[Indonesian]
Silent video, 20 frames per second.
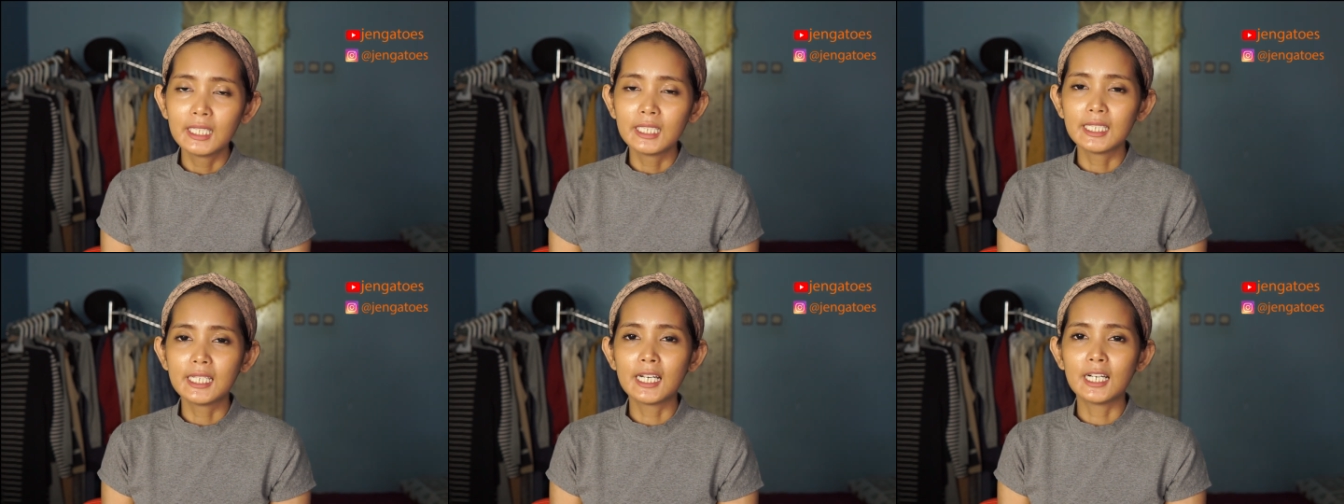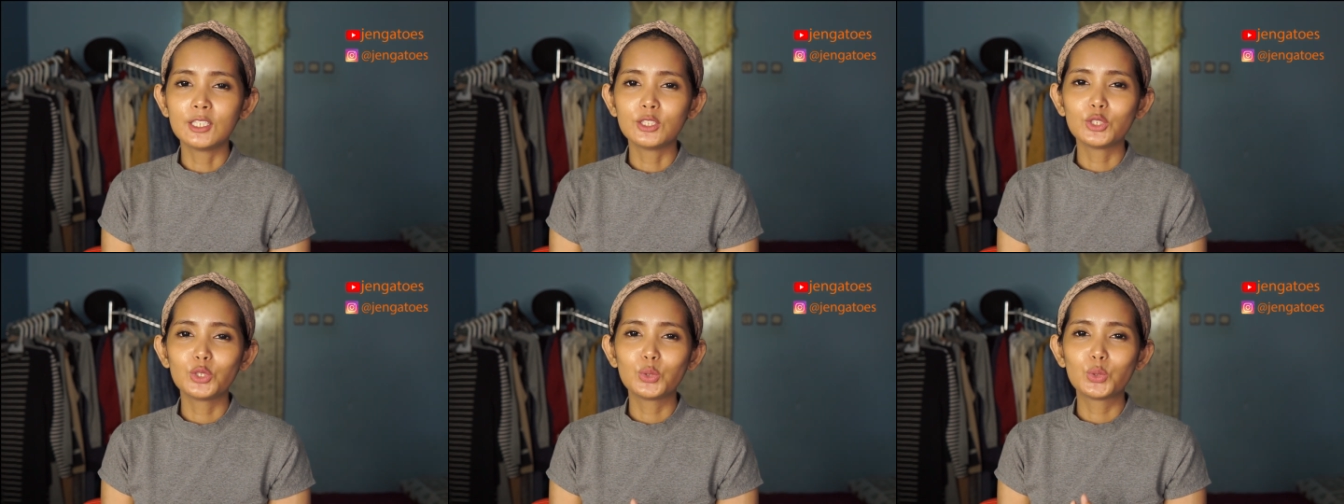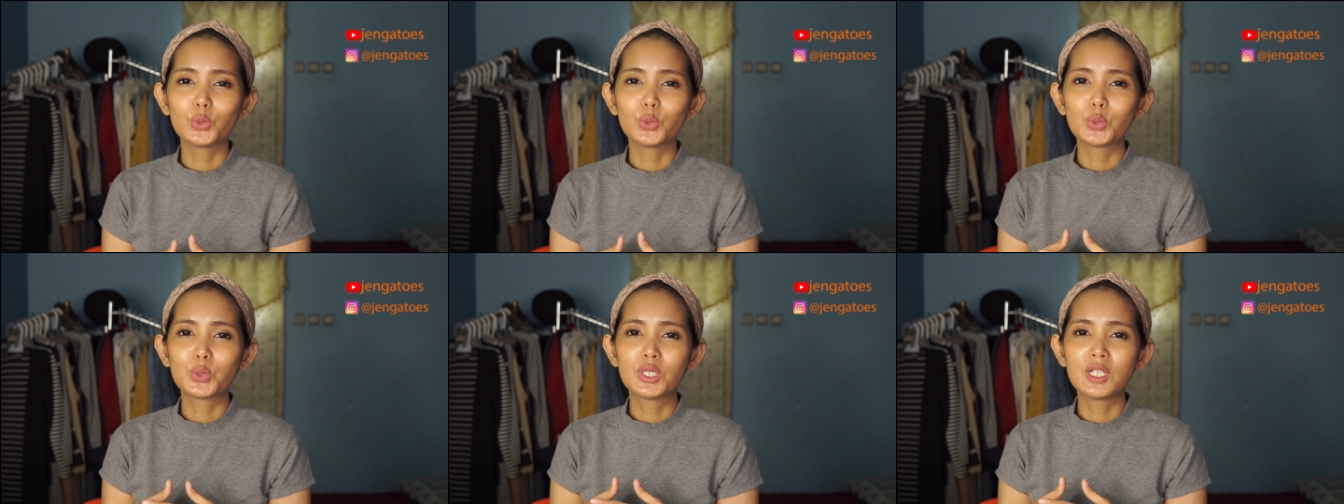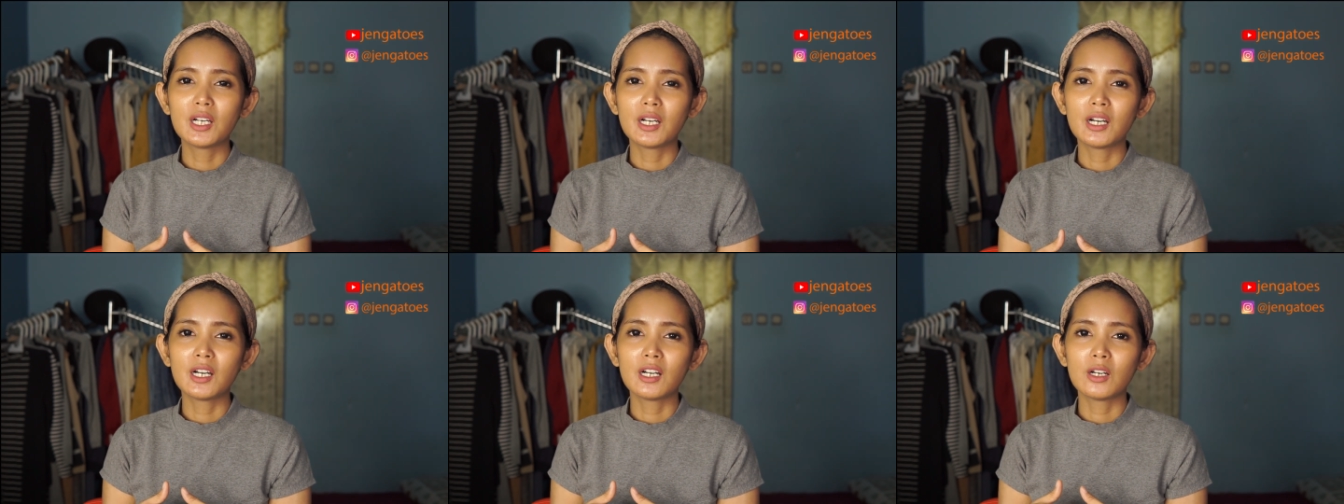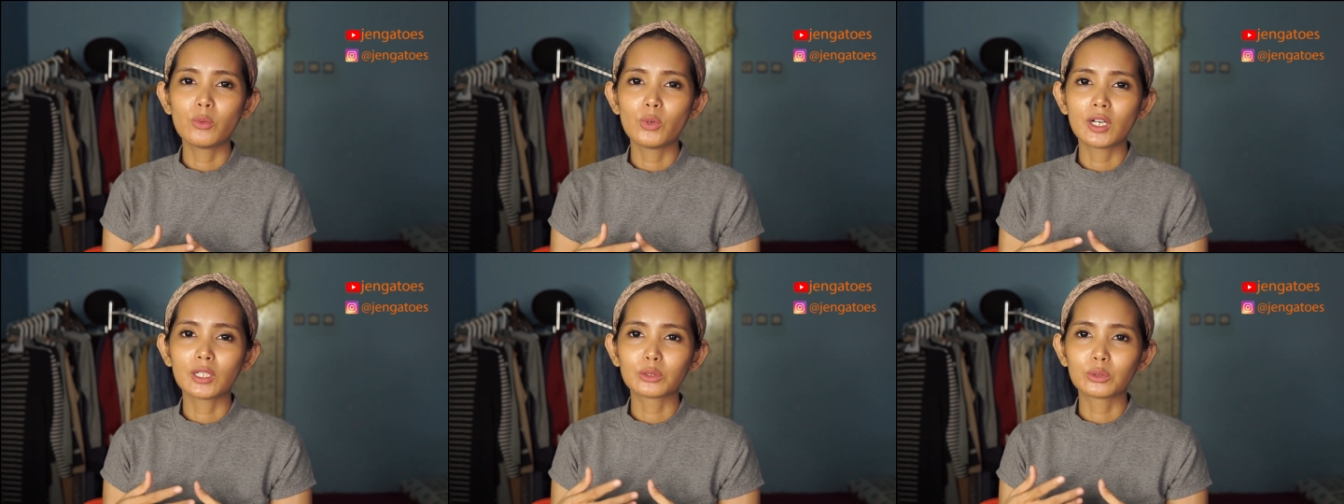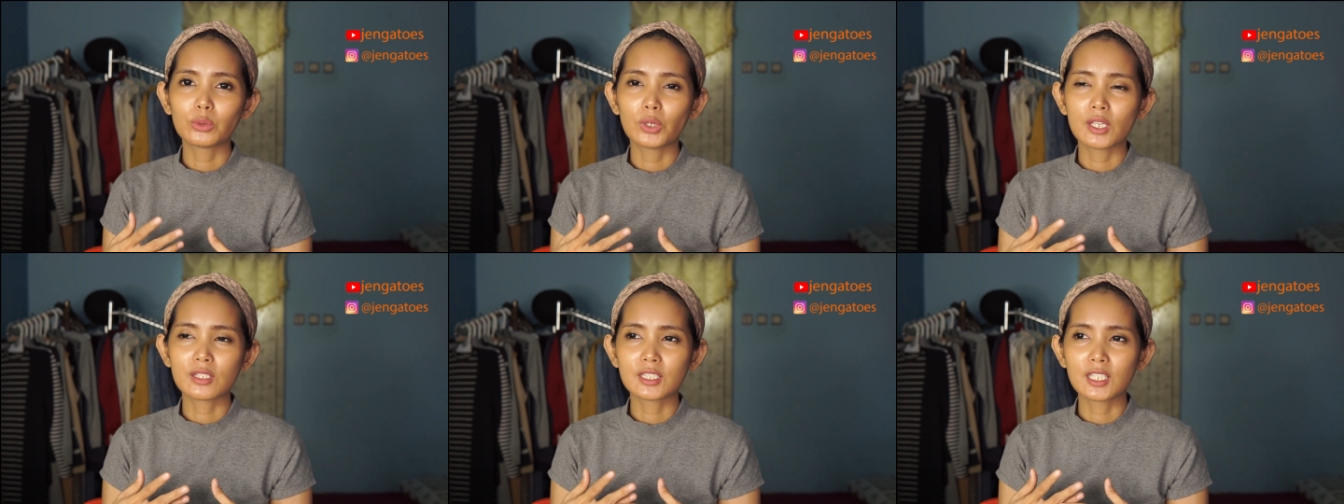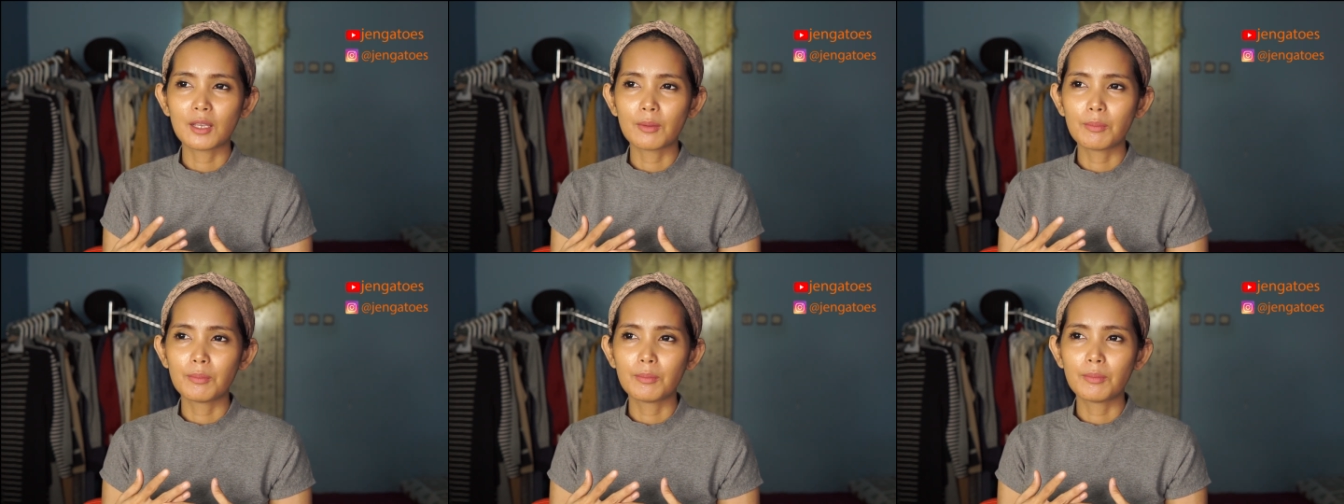dan juga waktu
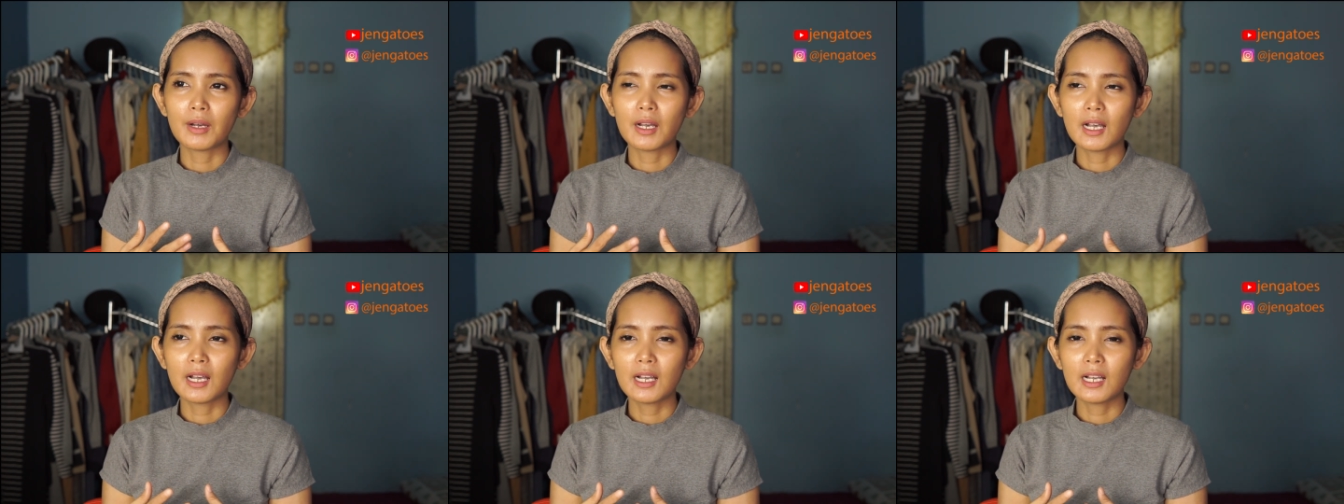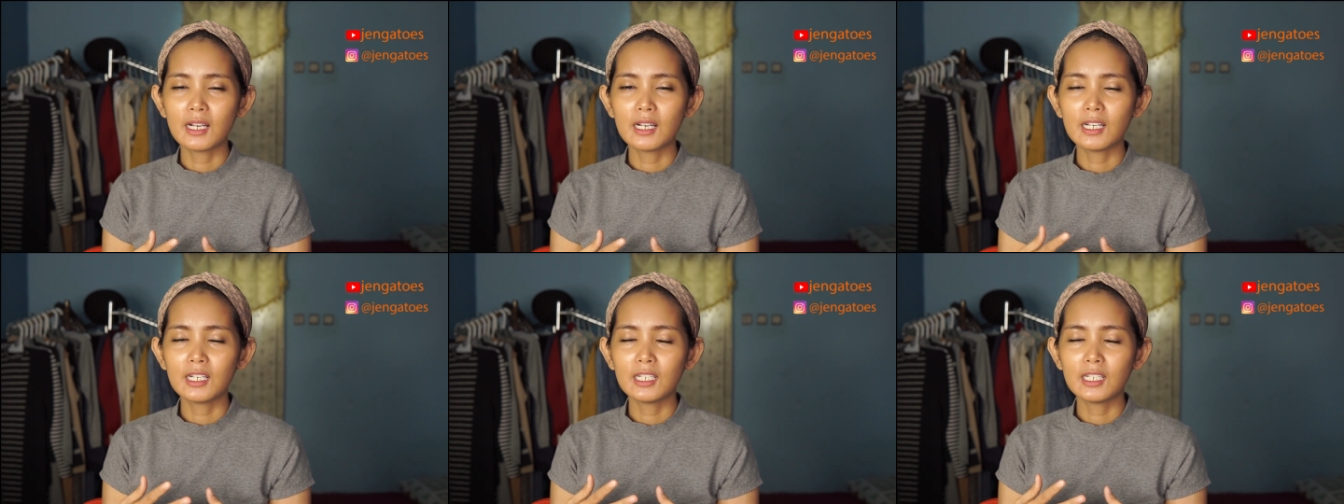SMA